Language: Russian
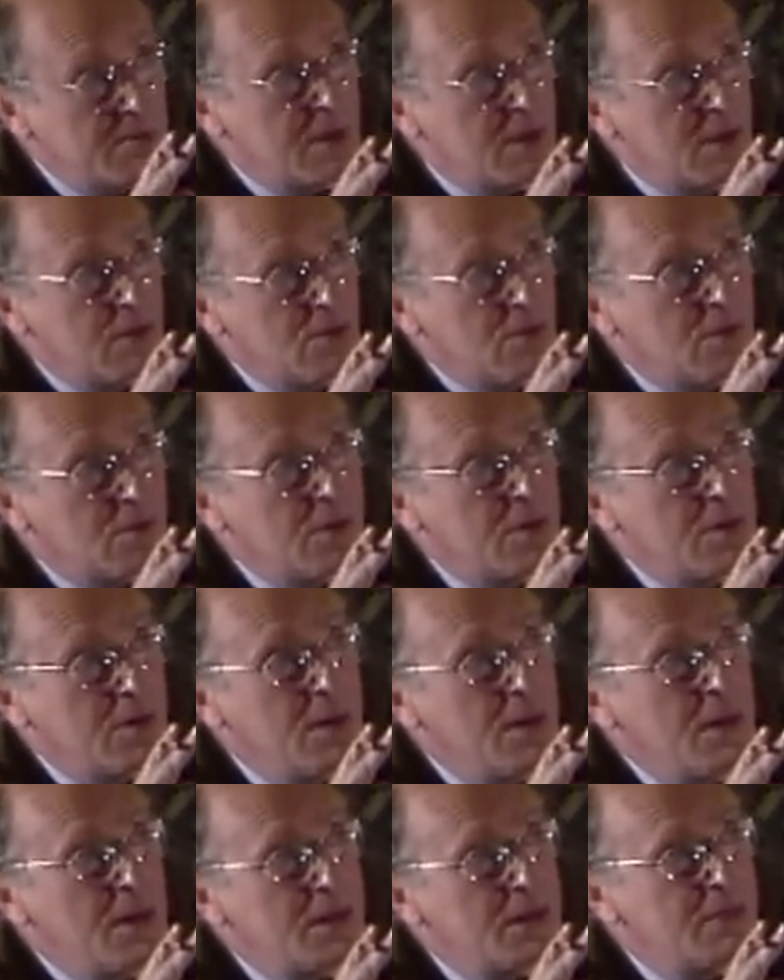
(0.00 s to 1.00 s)
которой
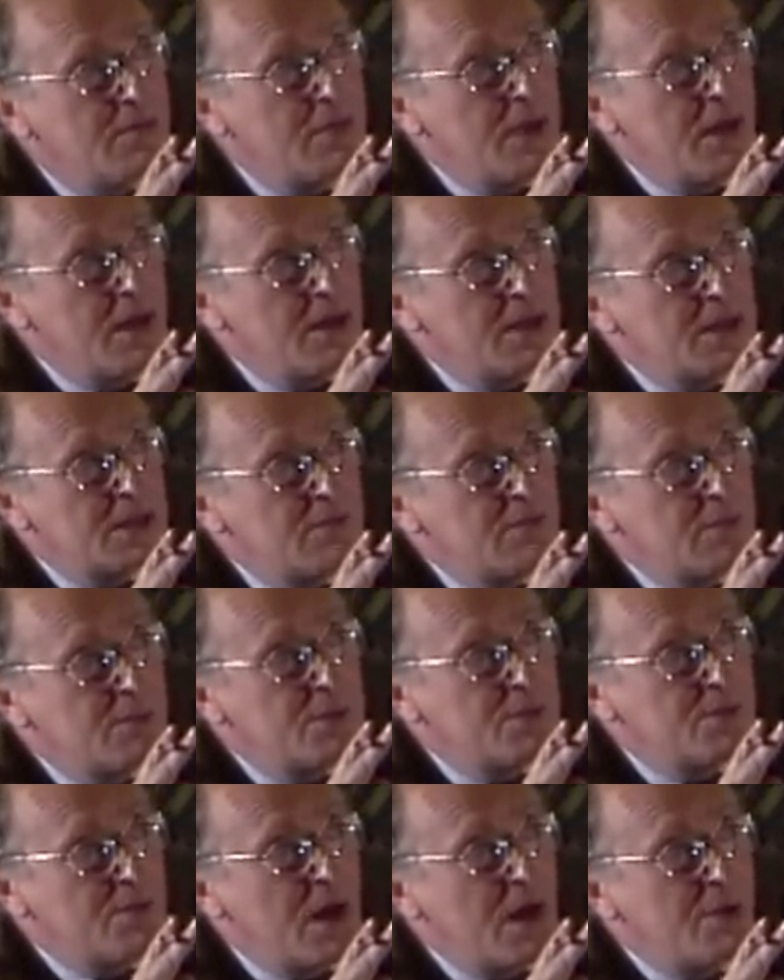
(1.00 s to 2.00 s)
является, в
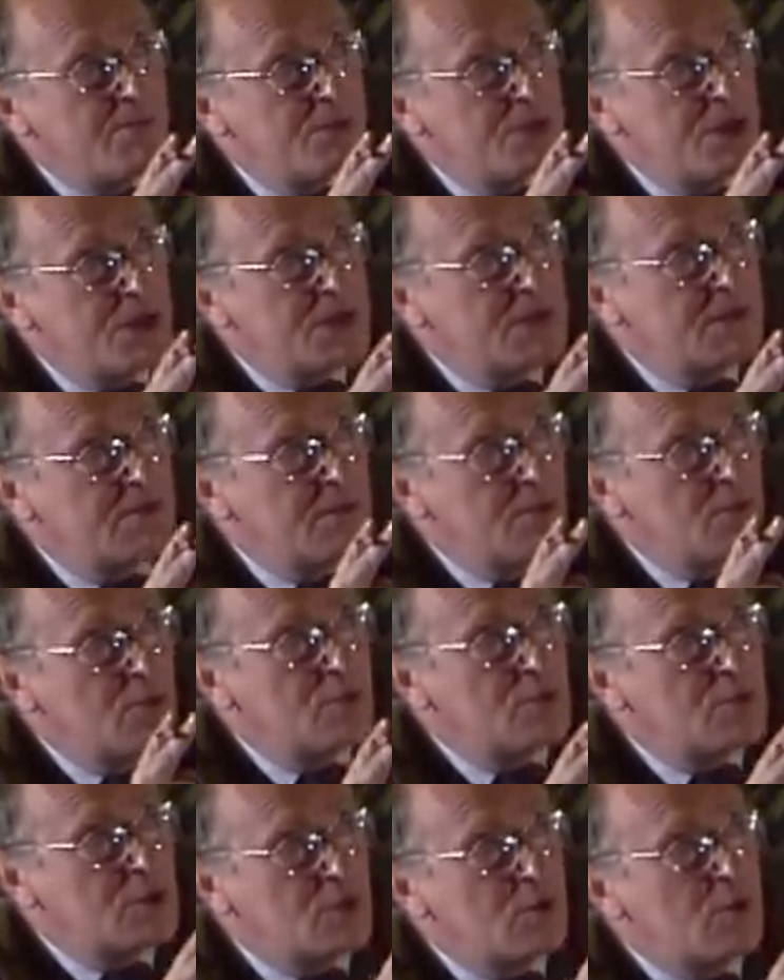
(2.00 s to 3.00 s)
общем,
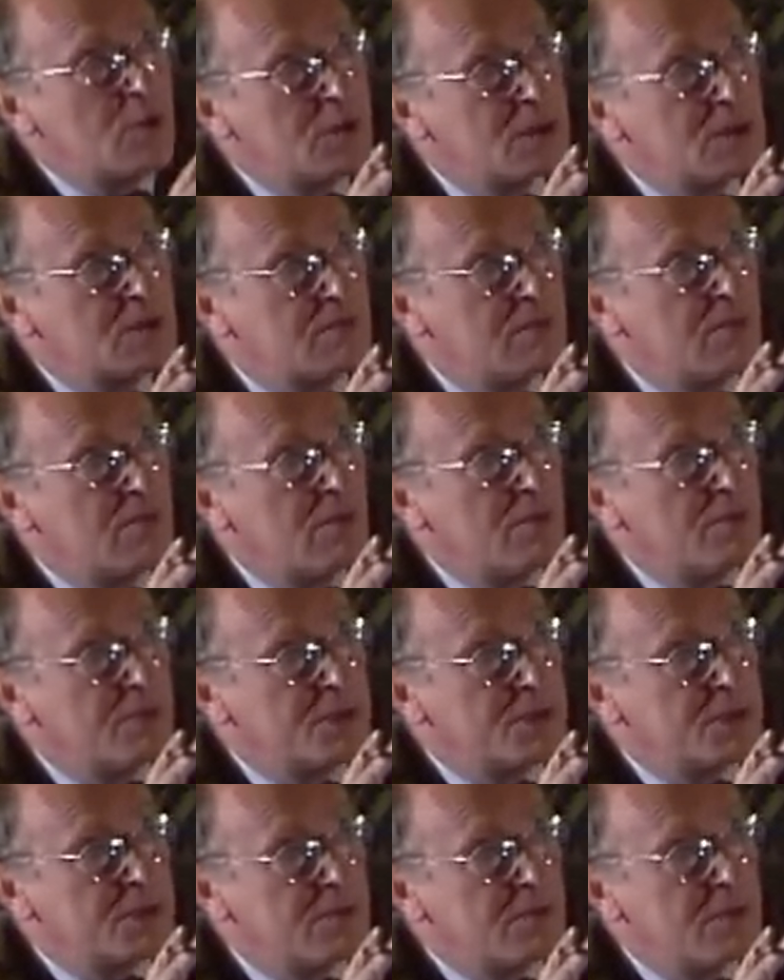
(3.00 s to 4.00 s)
общественного устройства в
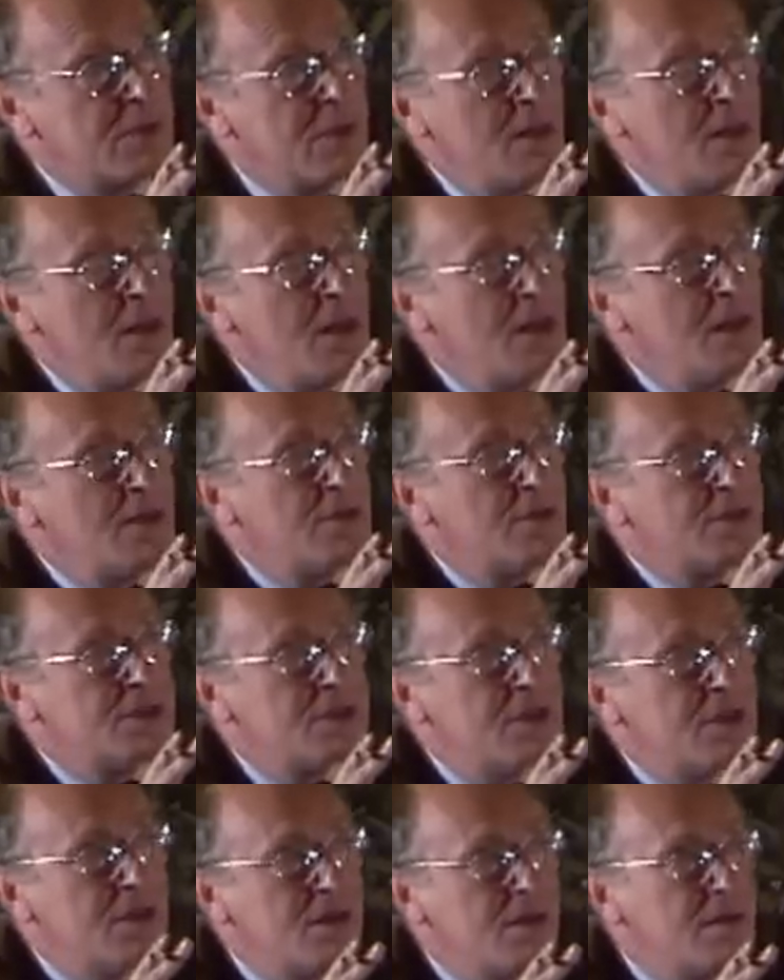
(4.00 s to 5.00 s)
обществе. То
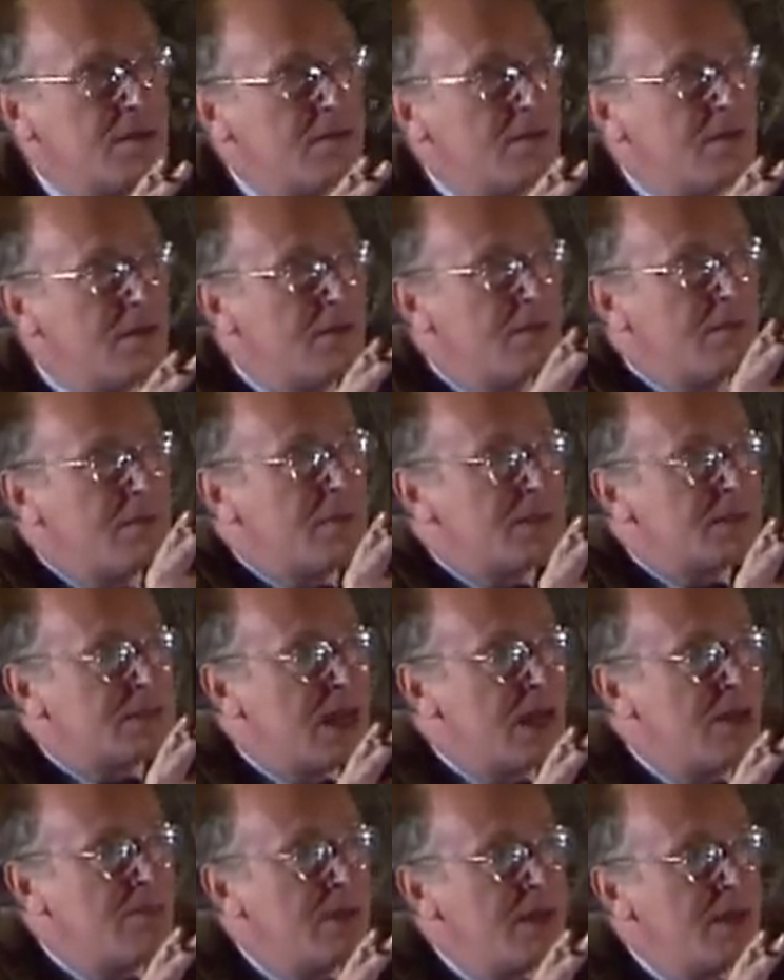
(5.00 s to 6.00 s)
есть э, э,
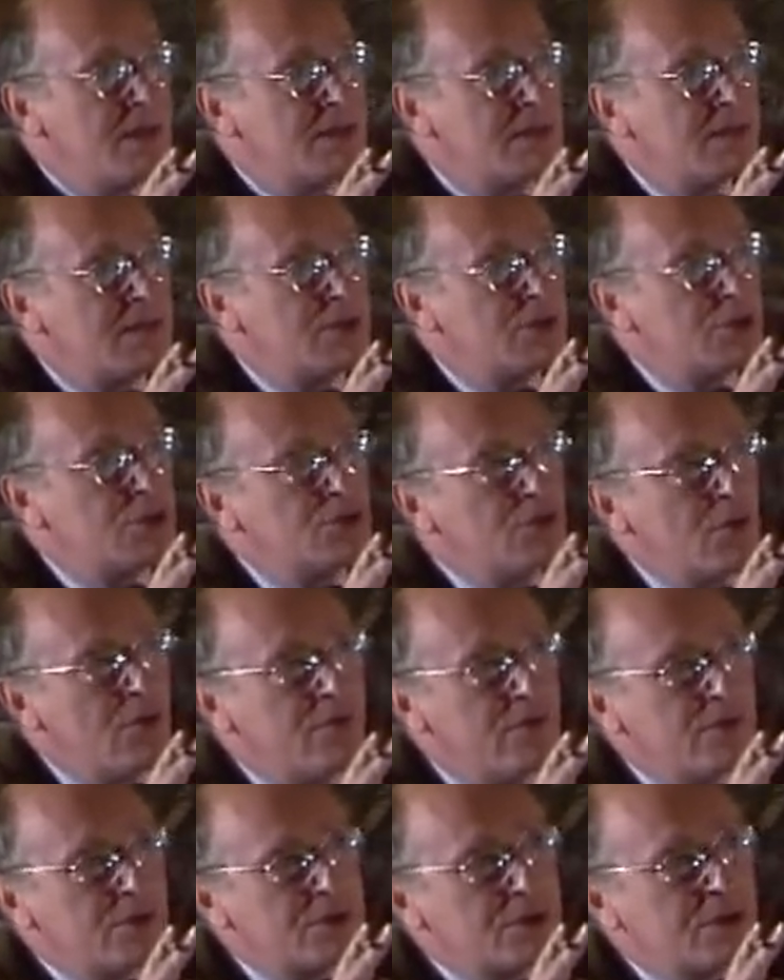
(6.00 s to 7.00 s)
самое
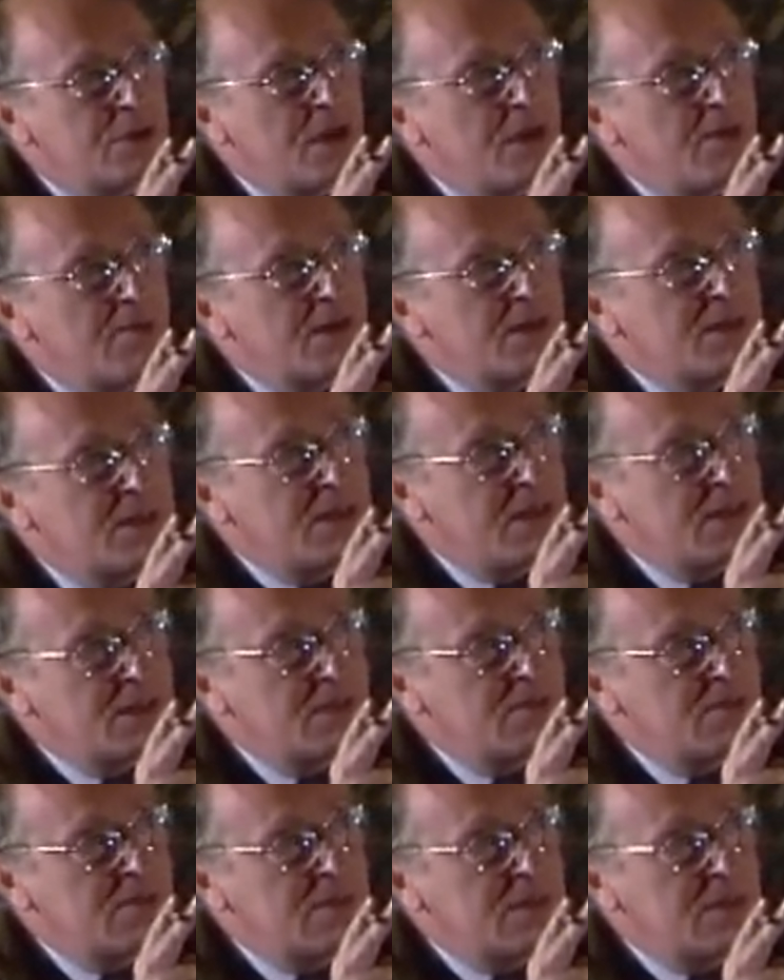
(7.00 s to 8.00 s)
чудовищное
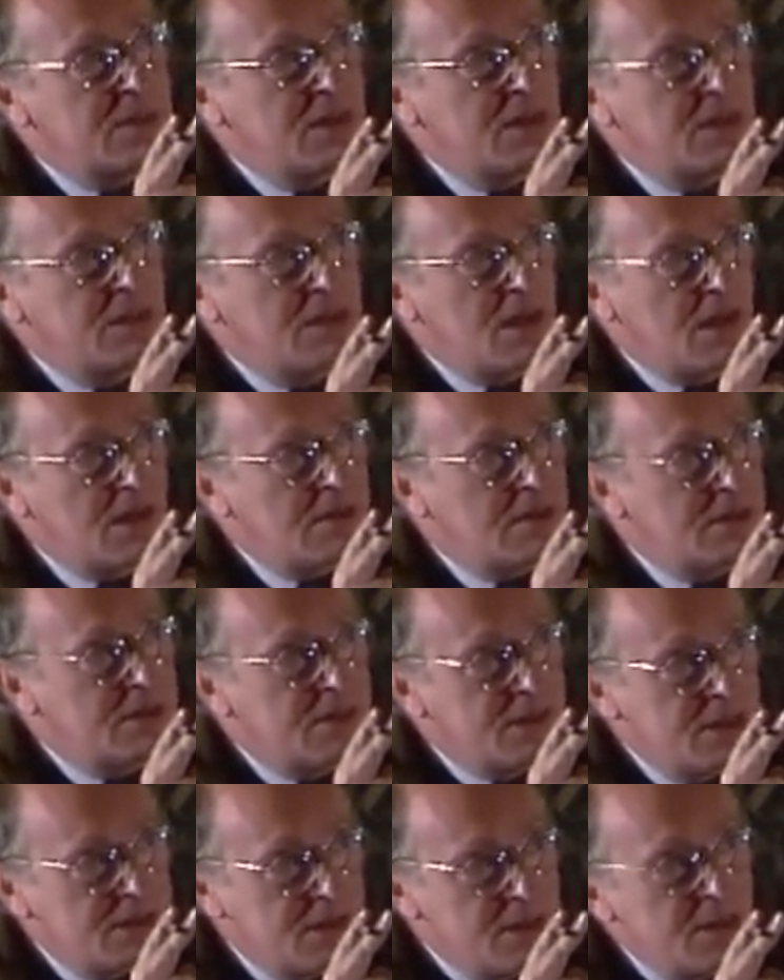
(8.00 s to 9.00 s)
последствие тоталитарной
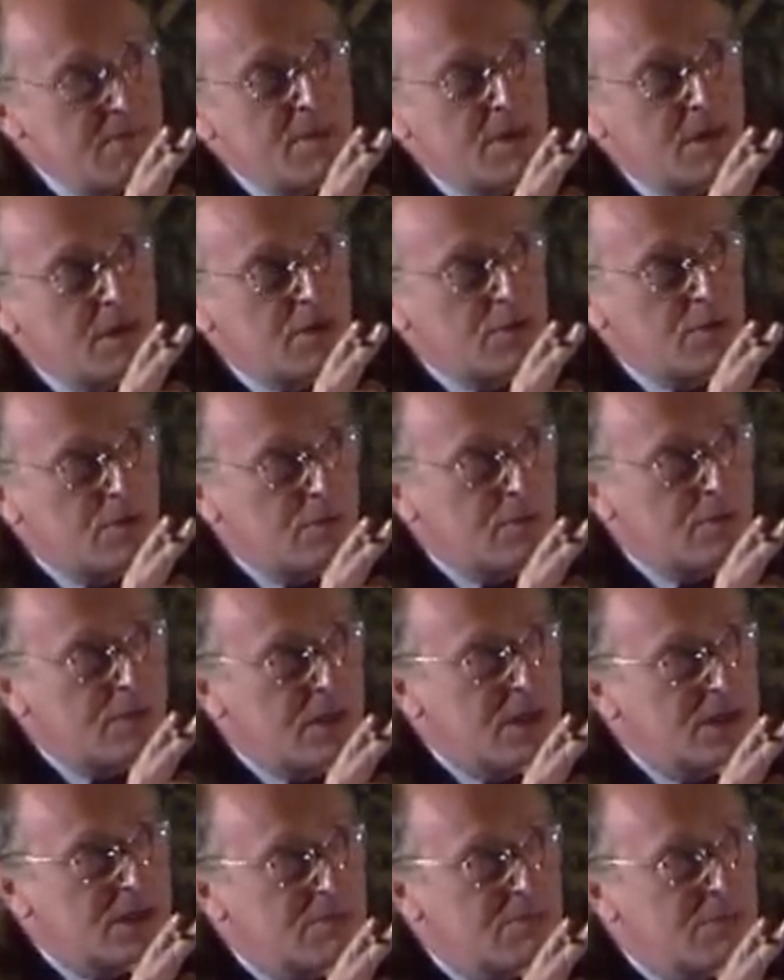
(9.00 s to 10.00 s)
системы, которая у
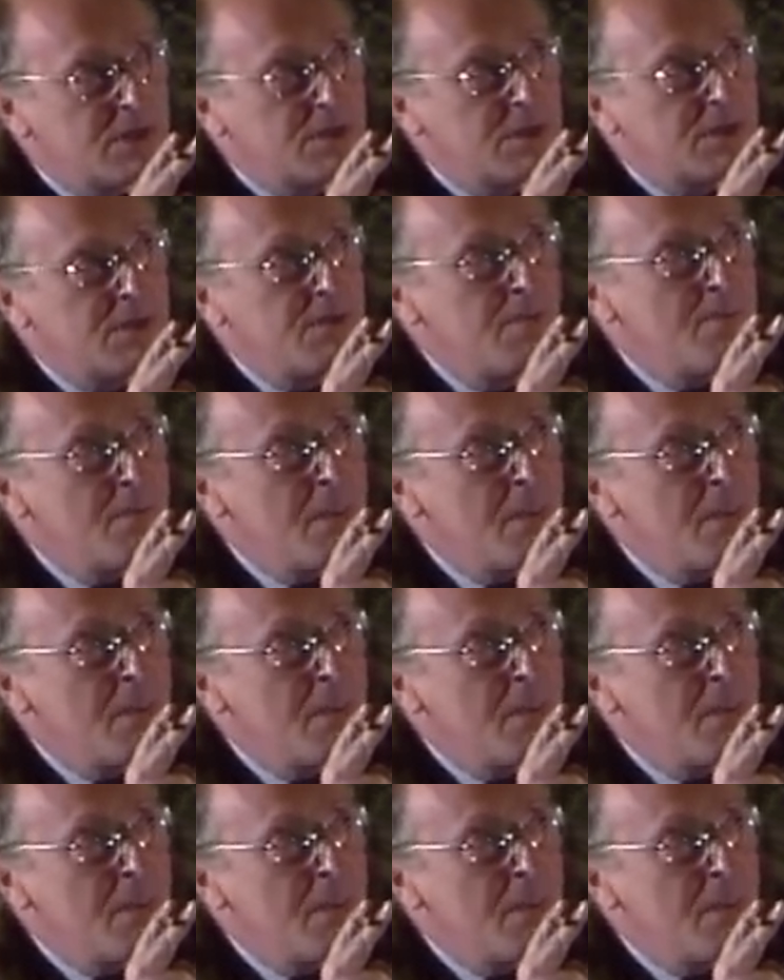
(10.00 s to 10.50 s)
нас была